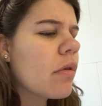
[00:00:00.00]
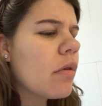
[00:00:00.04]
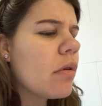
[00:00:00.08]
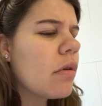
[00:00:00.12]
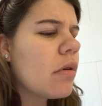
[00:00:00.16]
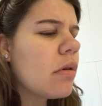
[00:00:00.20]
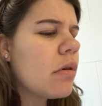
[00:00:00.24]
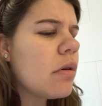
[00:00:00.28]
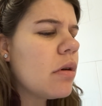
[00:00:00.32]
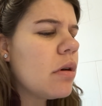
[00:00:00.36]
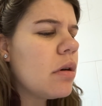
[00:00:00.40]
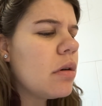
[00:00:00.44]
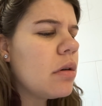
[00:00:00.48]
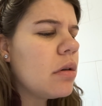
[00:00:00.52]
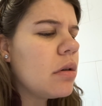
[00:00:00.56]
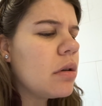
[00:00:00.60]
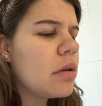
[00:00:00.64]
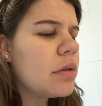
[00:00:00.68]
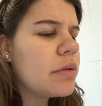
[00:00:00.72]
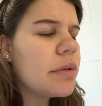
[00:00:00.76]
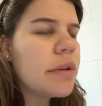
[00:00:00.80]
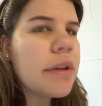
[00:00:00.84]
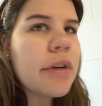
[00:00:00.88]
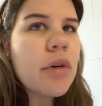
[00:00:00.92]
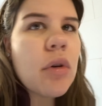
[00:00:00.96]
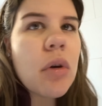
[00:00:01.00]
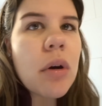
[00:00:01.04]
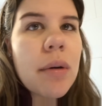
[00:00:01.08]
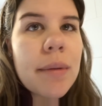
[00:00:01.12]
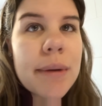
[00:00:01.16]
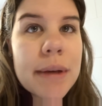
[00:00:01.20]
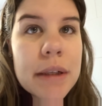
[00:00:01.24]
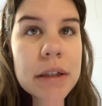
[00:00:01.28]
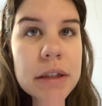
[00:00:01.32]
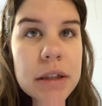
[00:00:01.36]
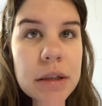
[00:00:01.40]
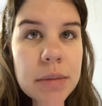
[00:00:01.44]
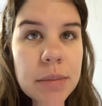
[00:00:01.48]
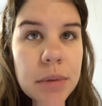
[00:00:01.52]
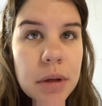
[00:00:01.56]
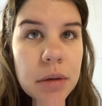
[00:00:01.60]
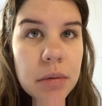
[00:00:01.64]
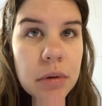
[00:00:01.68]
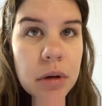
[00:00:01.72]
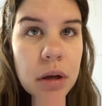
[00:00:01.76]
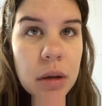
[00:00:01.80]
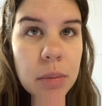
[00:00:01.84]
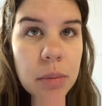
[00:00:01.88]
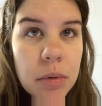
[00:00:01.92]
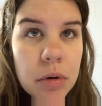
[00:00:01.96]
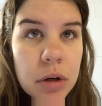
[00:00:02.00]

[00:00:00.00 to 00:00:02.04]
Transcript: eh, digo, a ver si me voy a